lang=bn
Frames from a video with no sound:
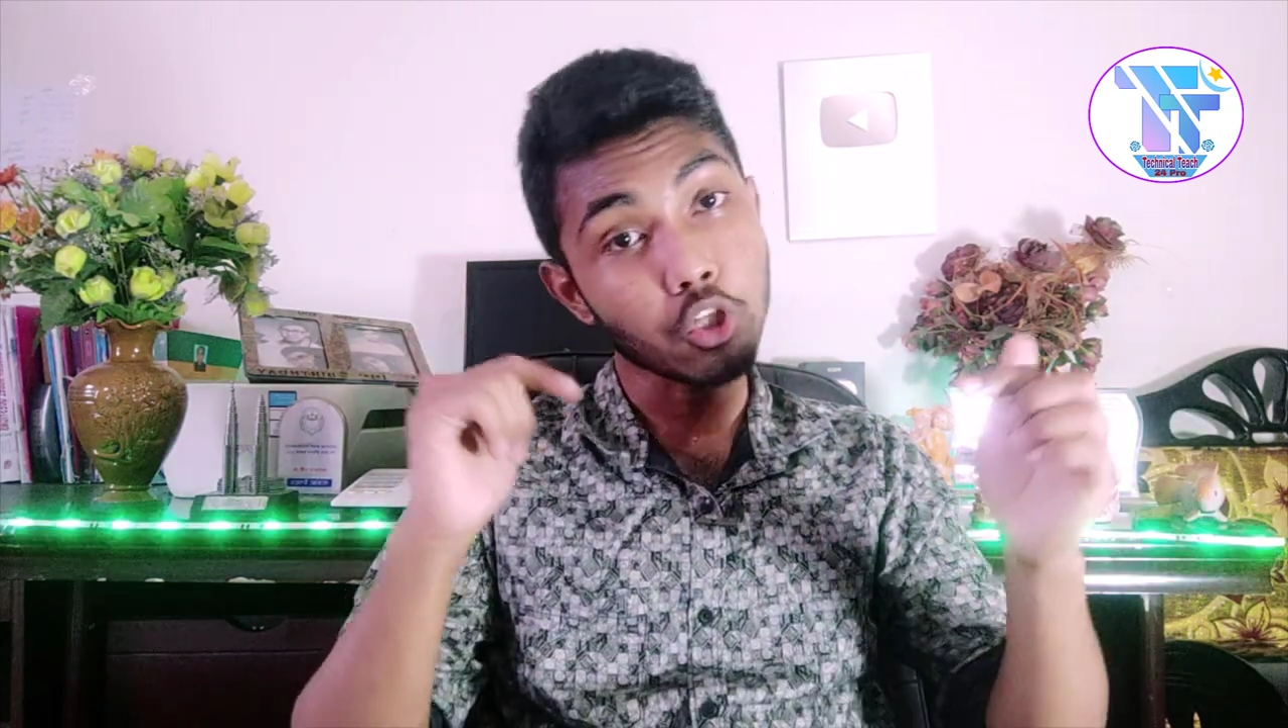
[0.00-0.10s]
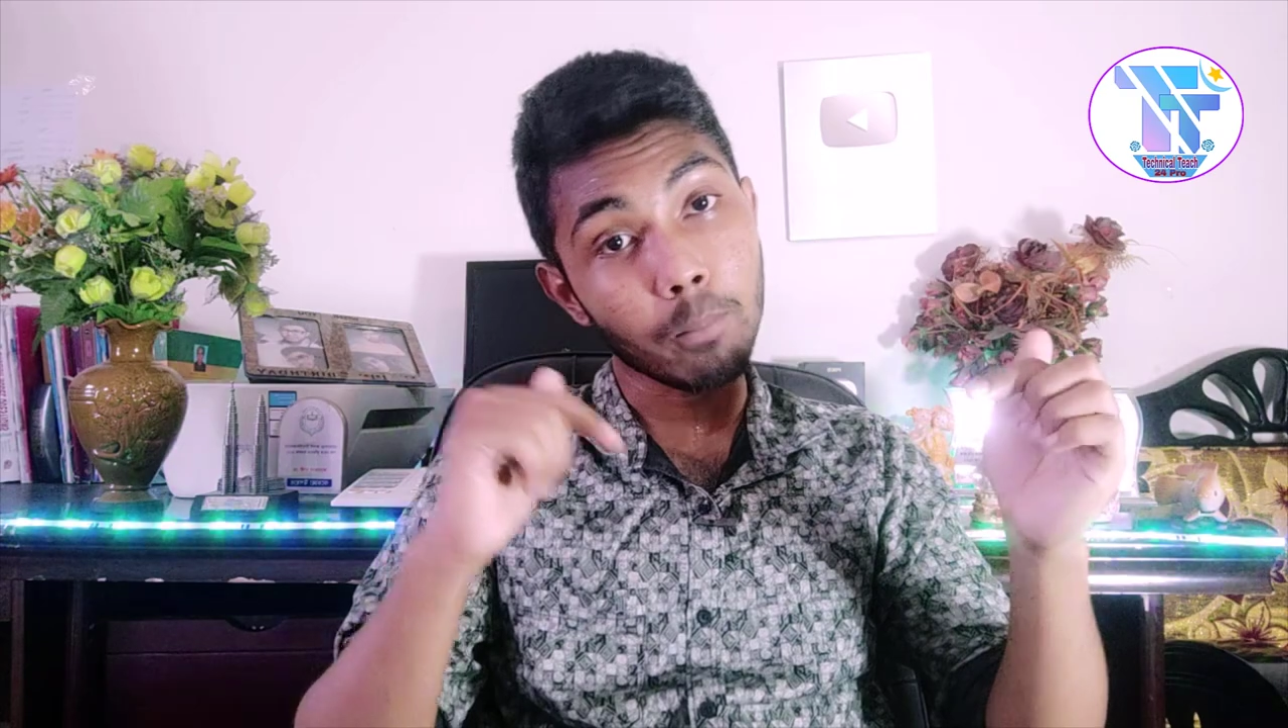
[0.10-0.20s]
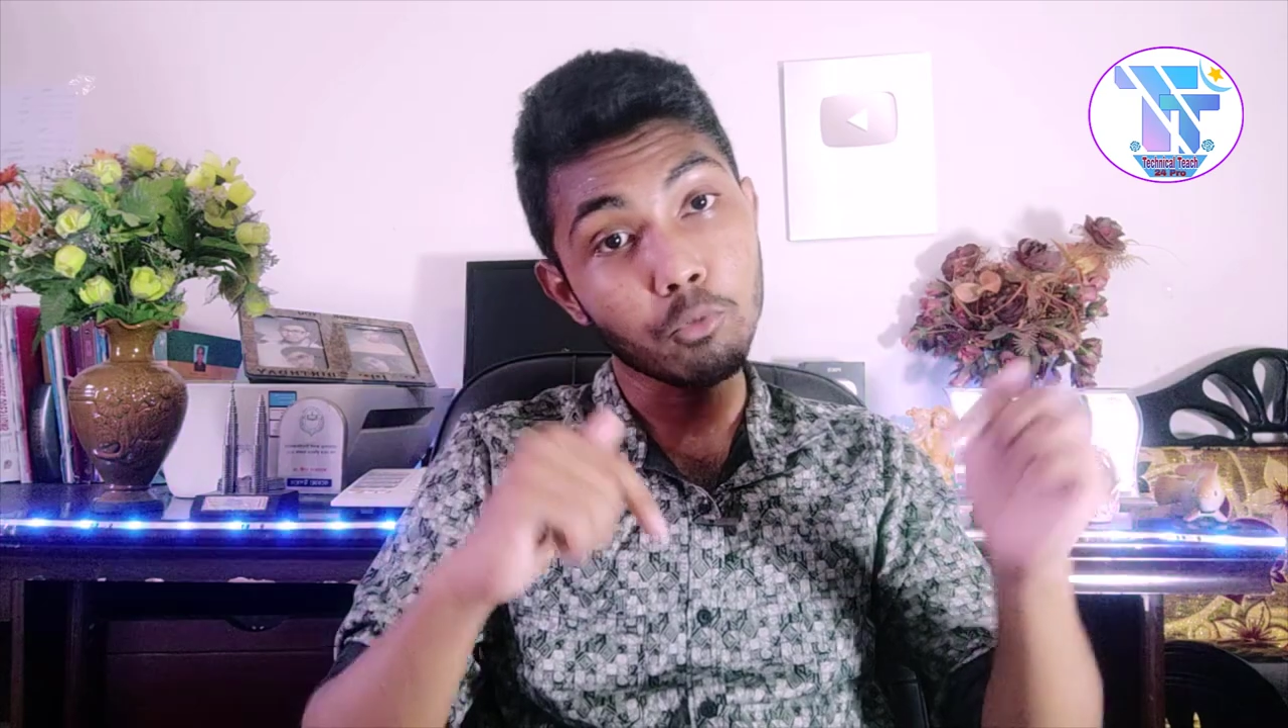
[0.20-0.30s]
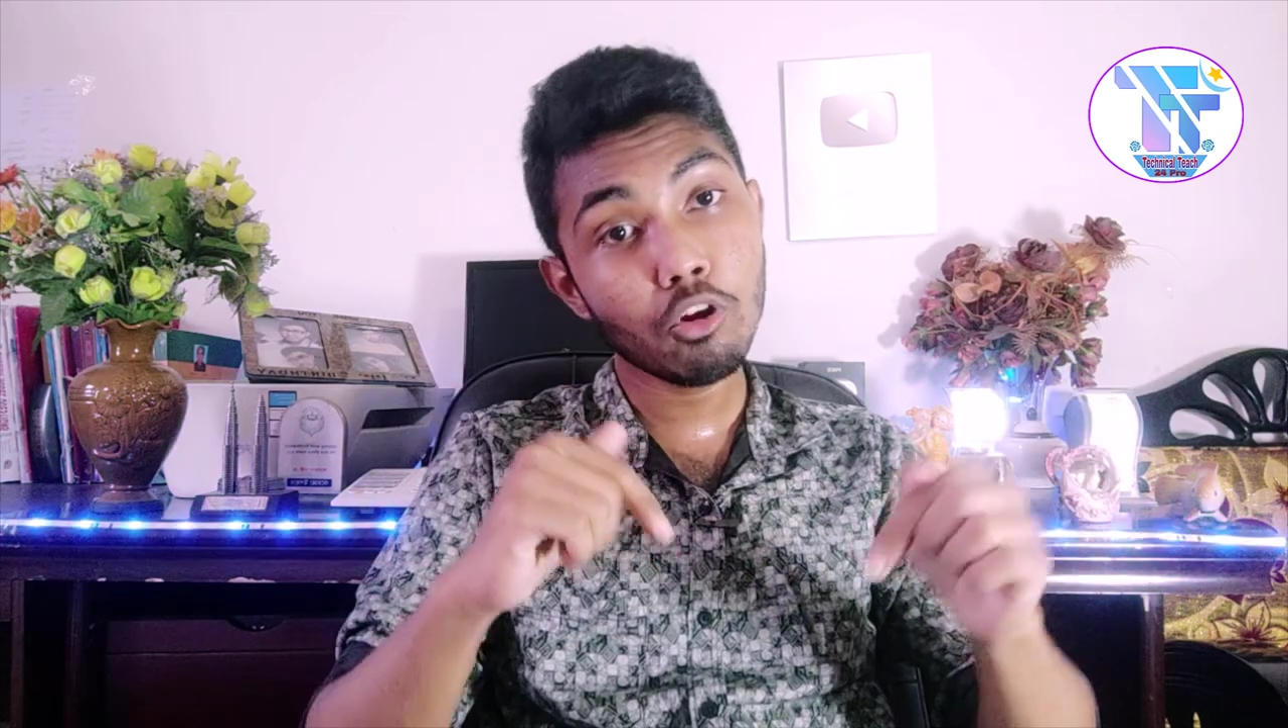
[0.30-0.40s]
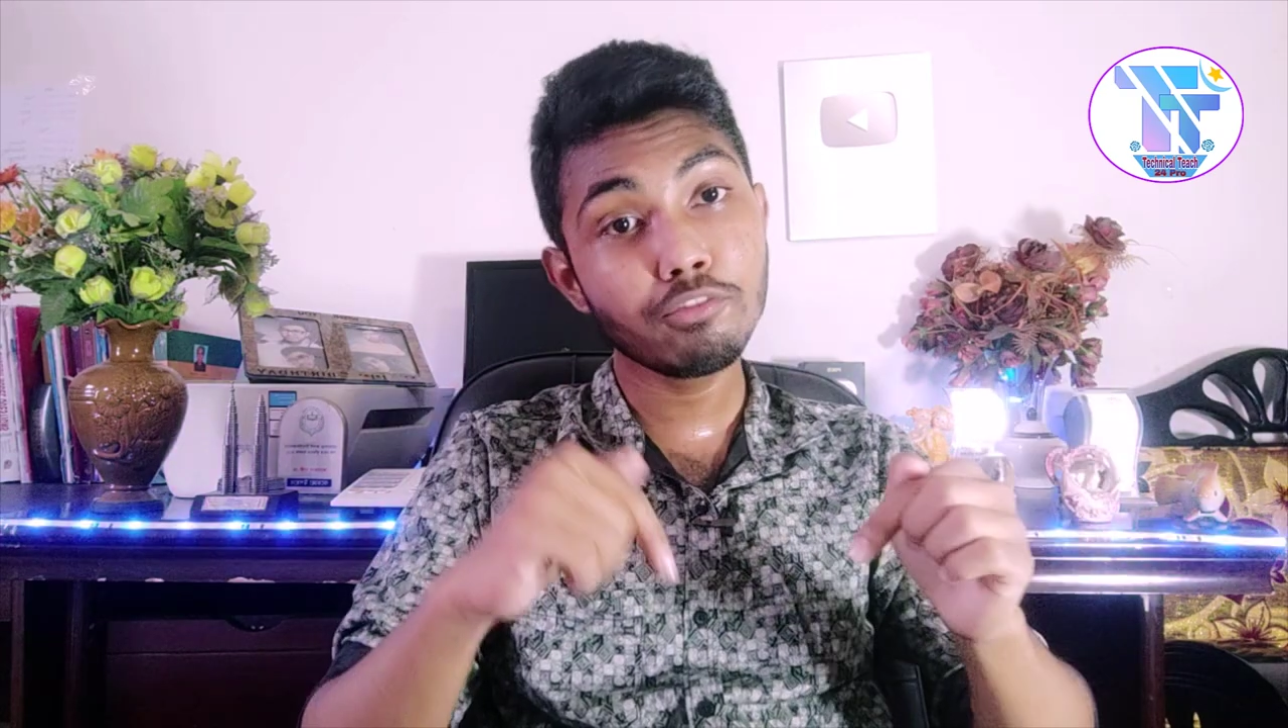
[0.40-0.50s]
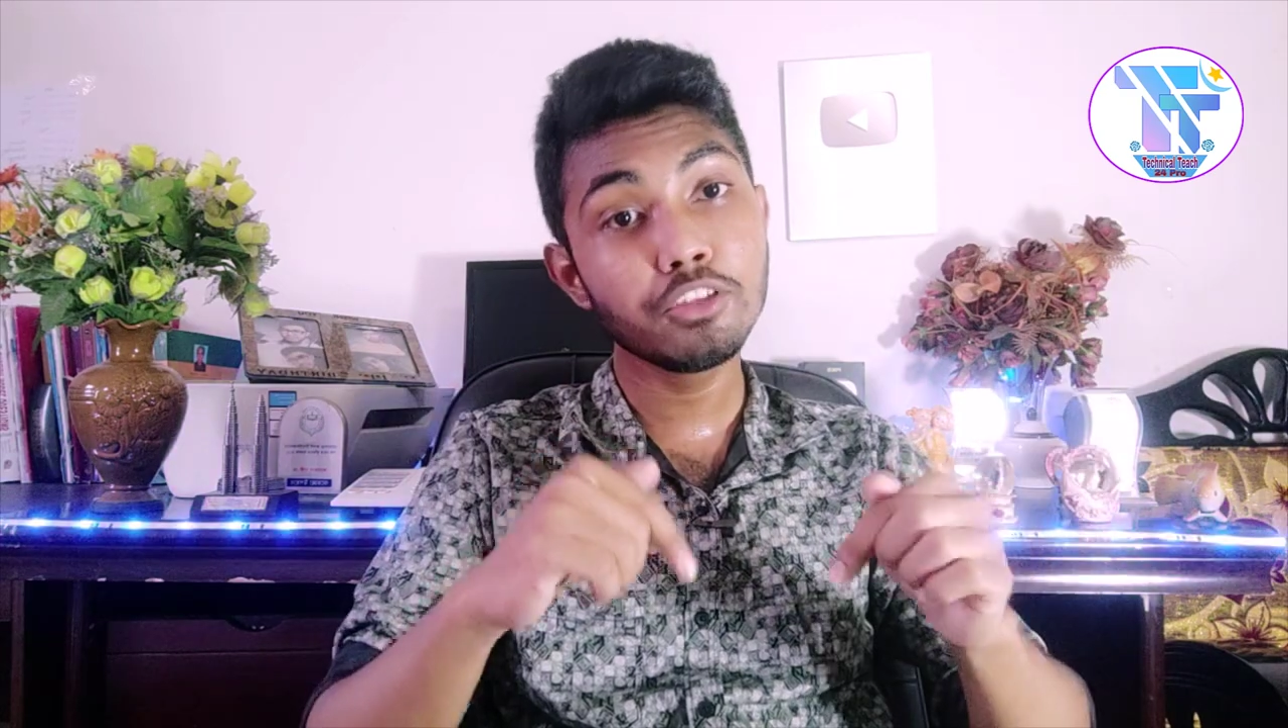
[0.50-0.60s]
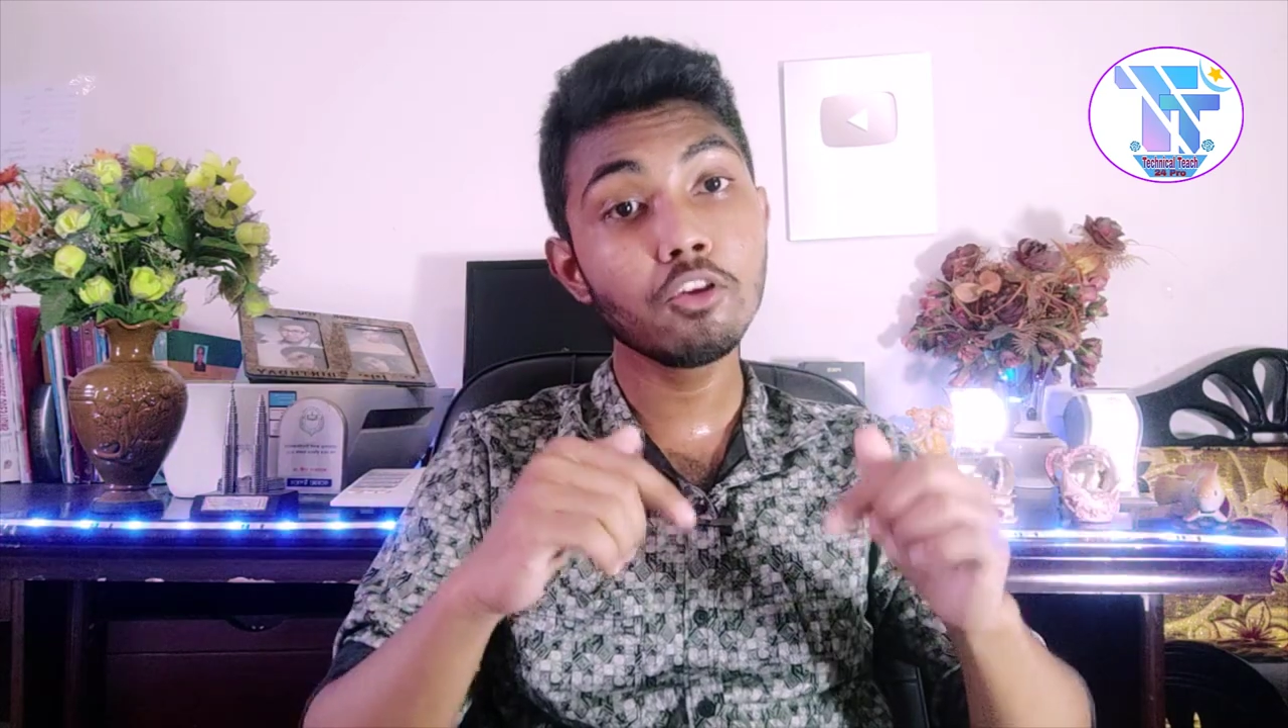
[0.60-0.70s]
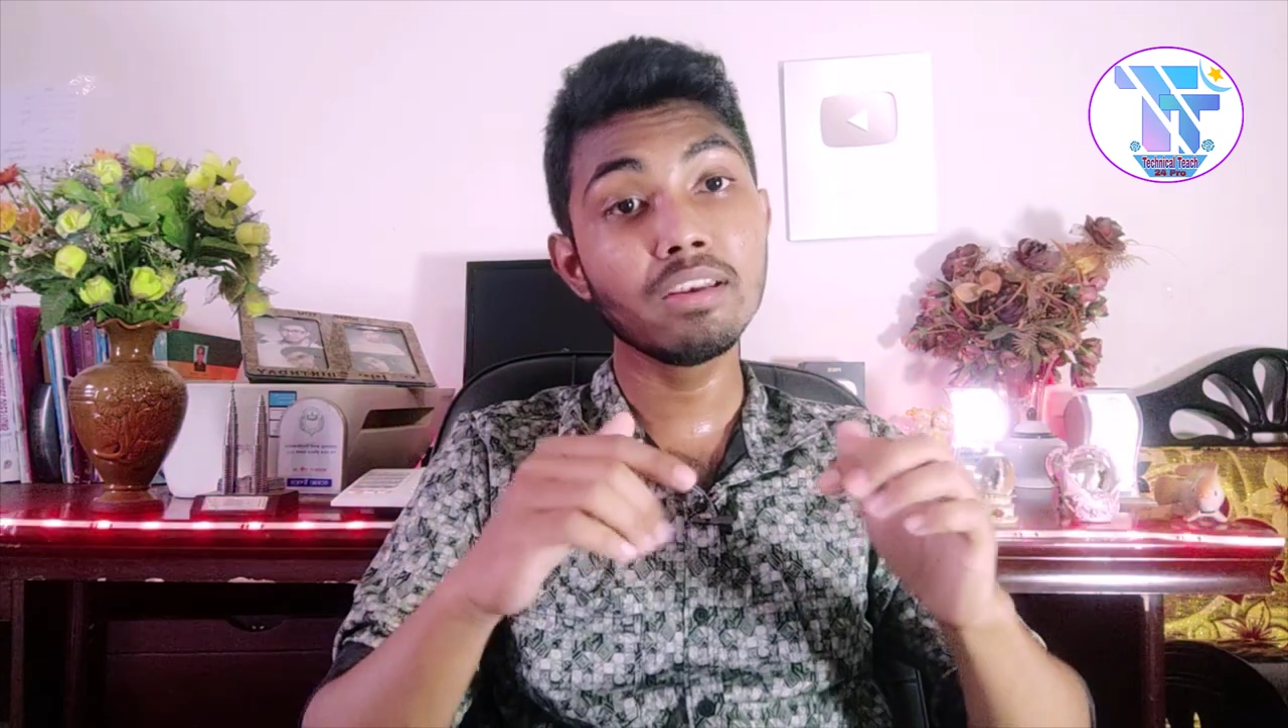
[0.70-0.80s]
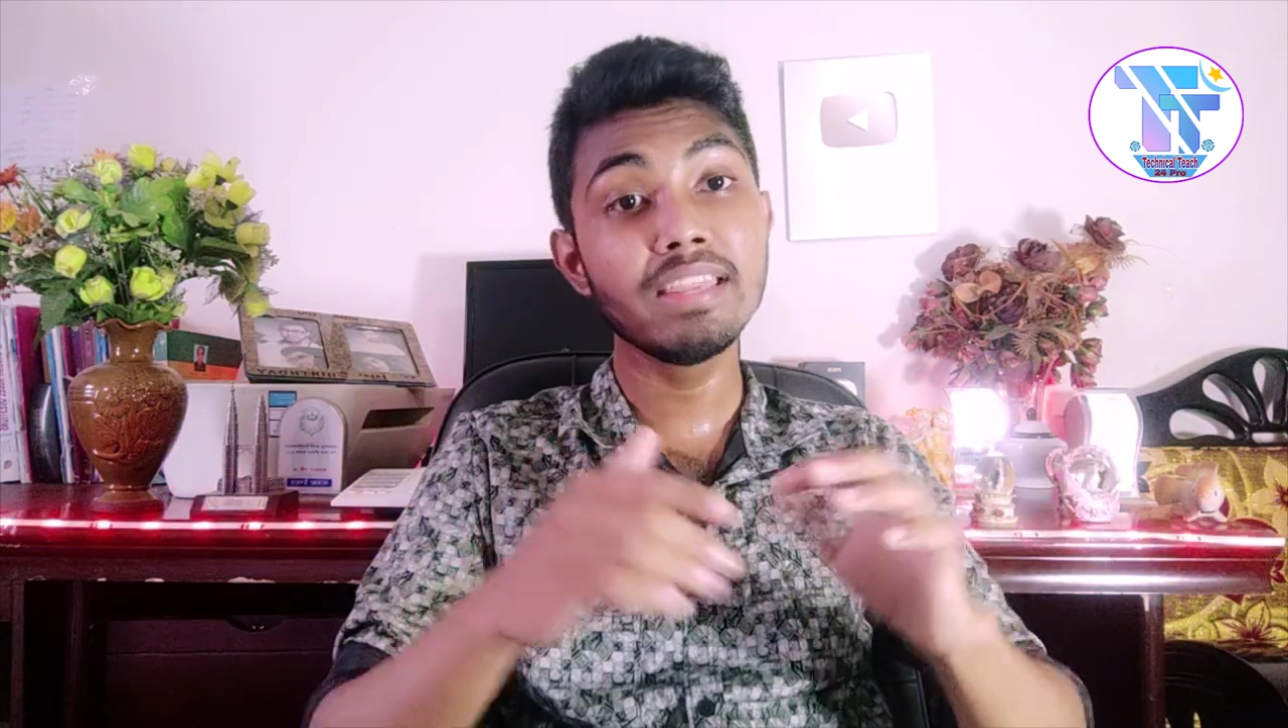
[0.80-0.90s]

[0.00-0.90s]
সবগুলো ভিডিও